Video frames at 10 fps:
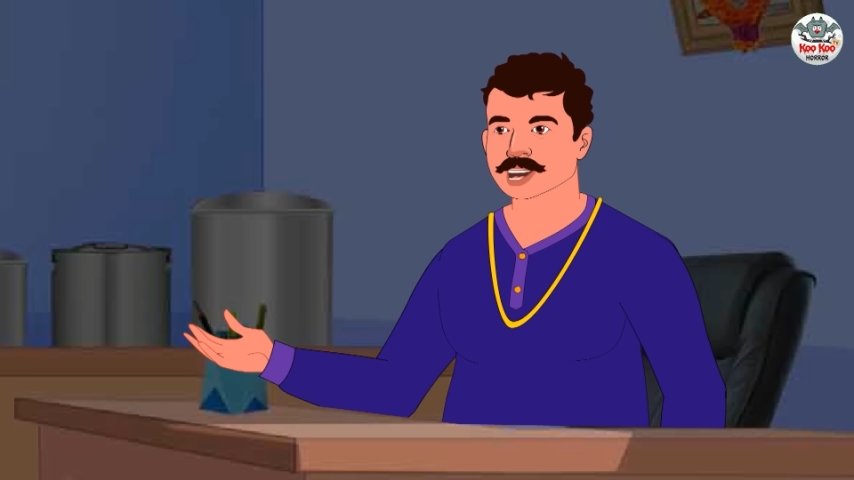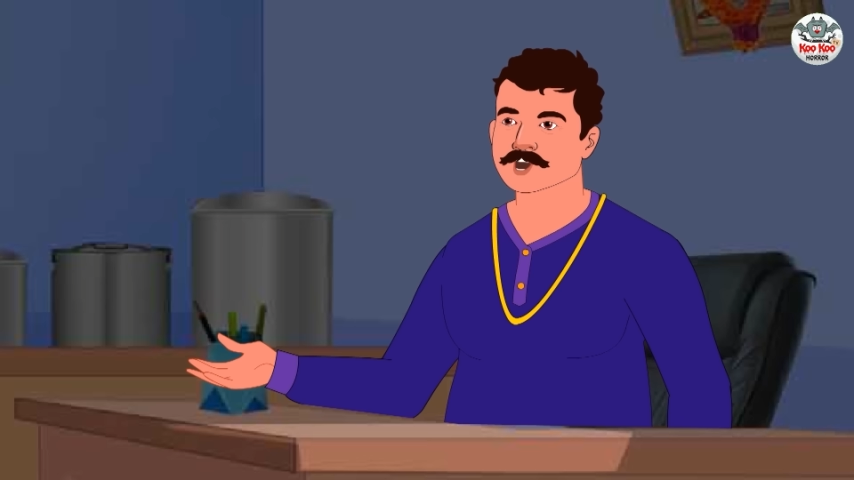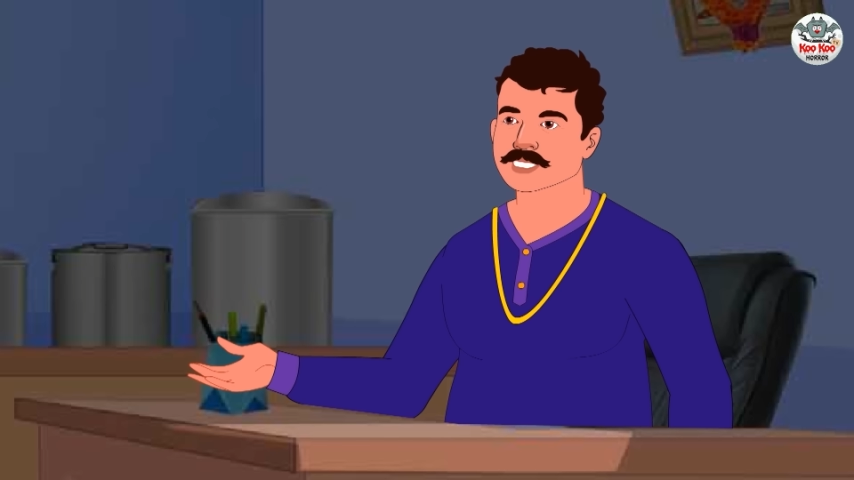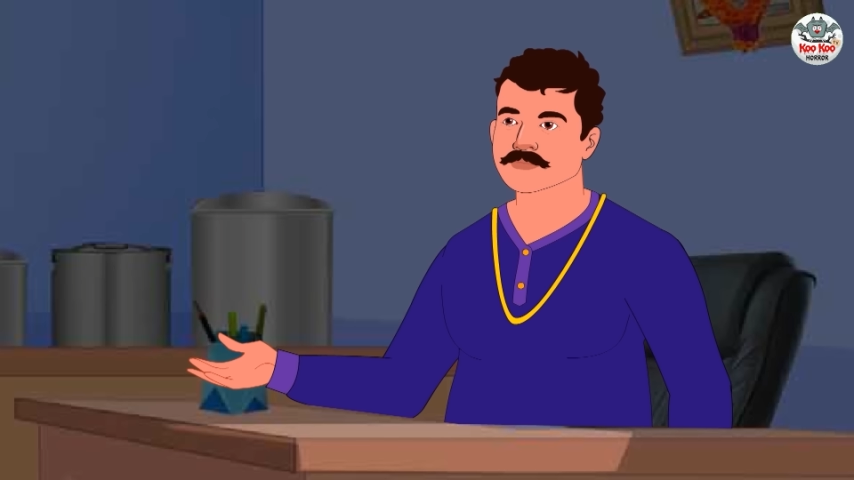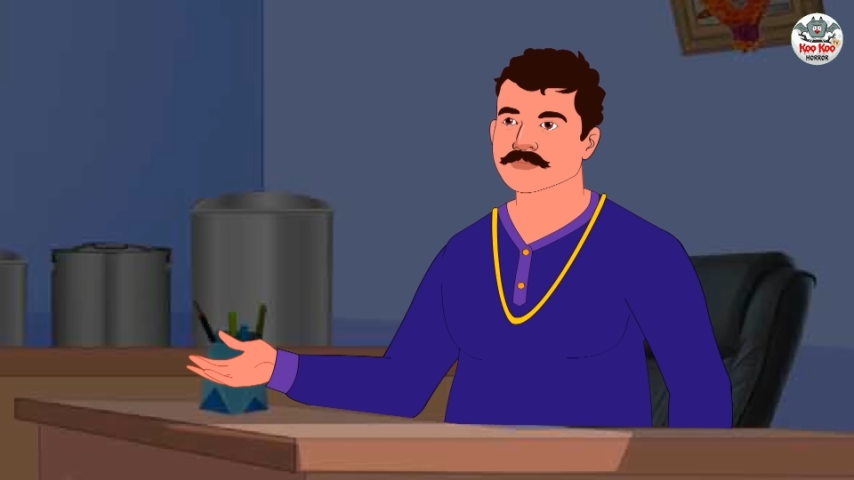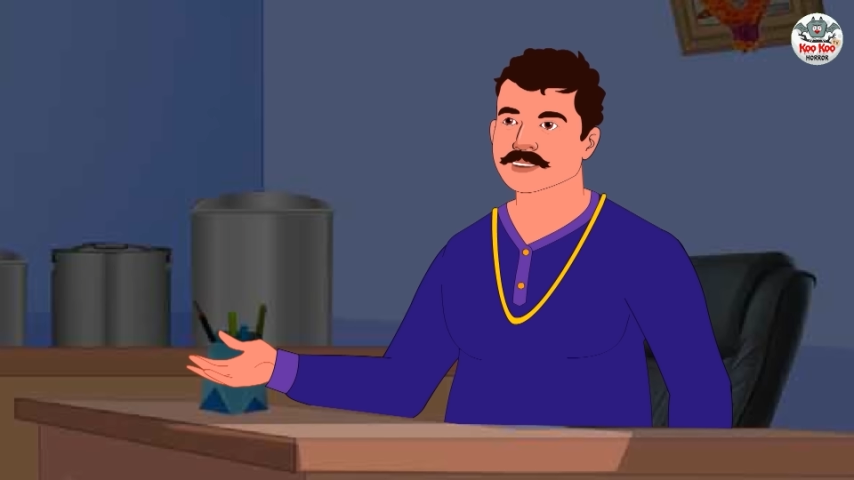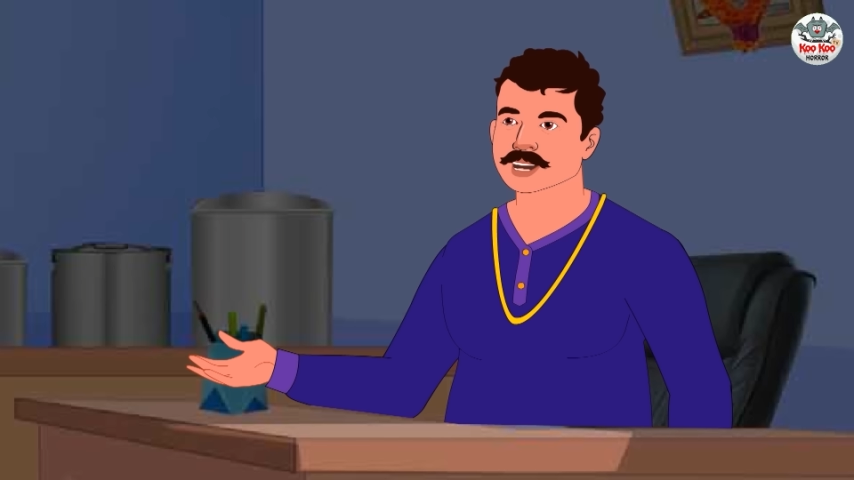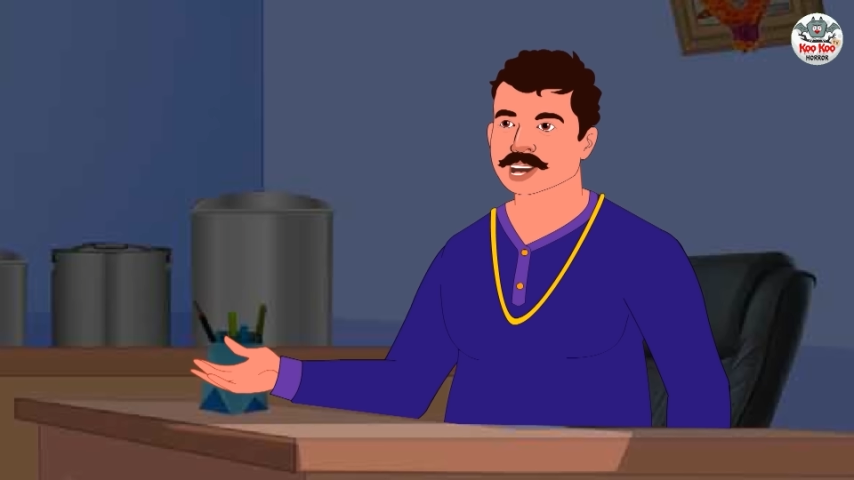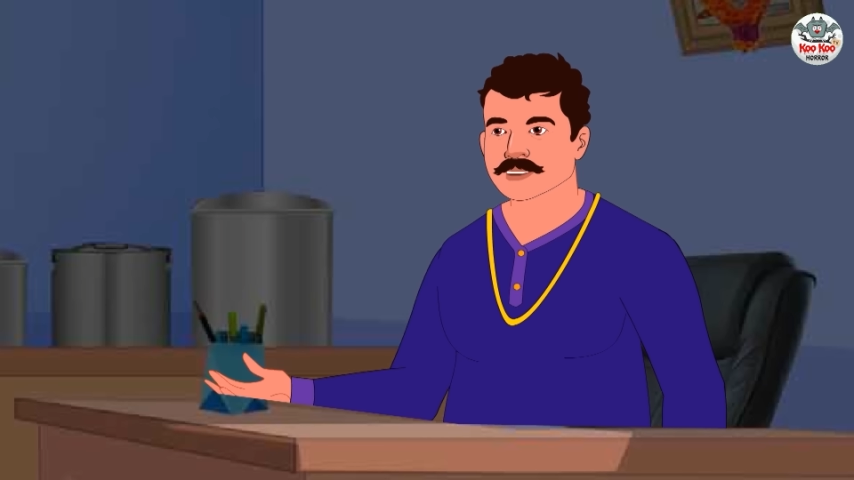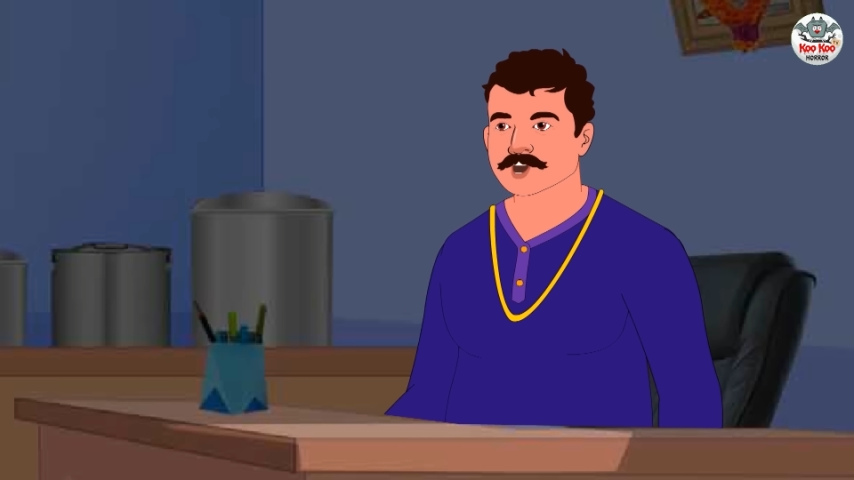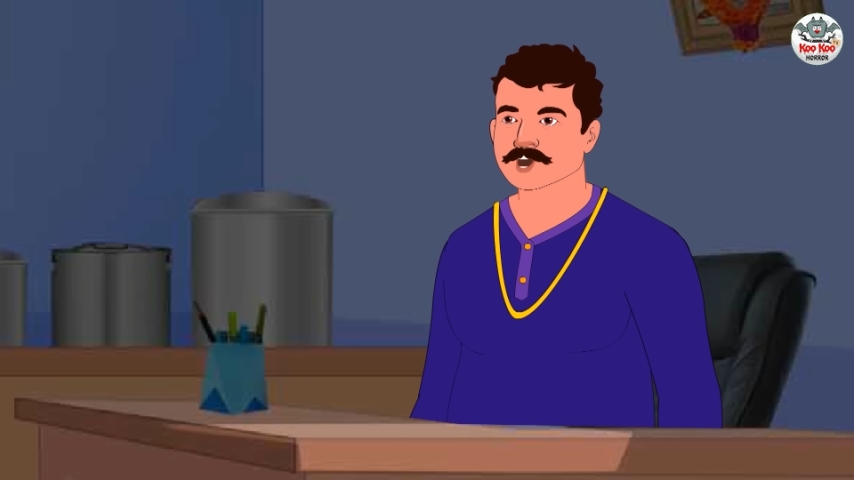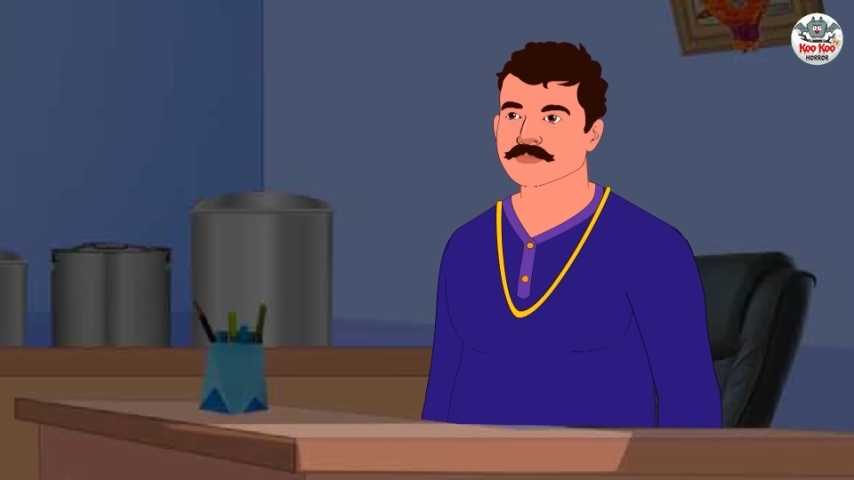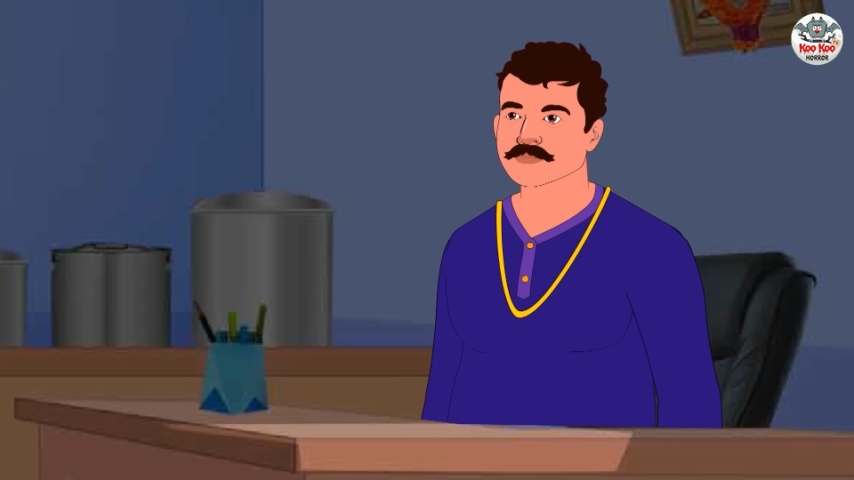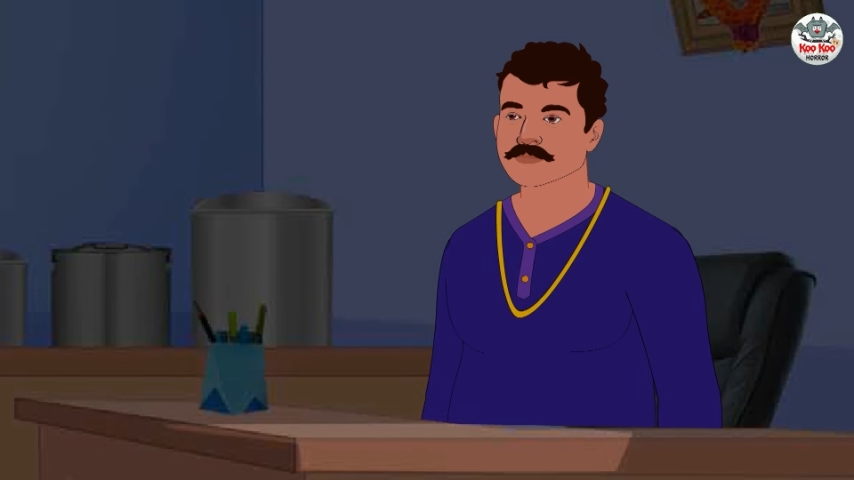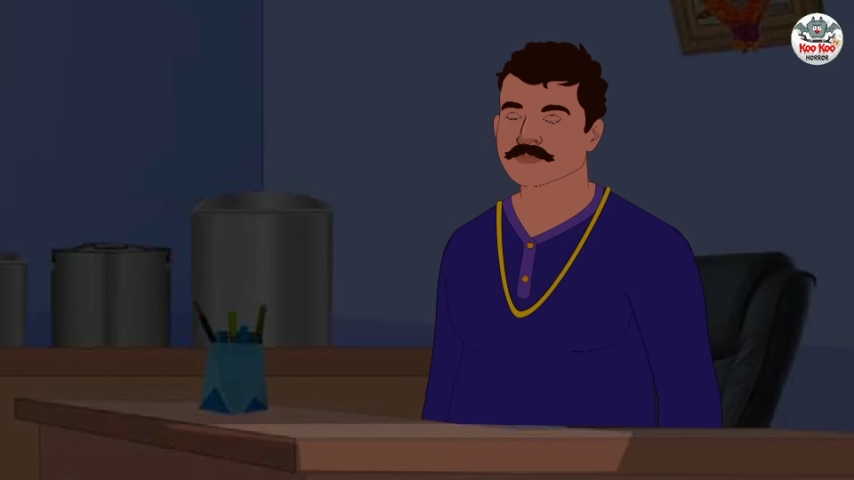আমার সময় নষ্ট করো না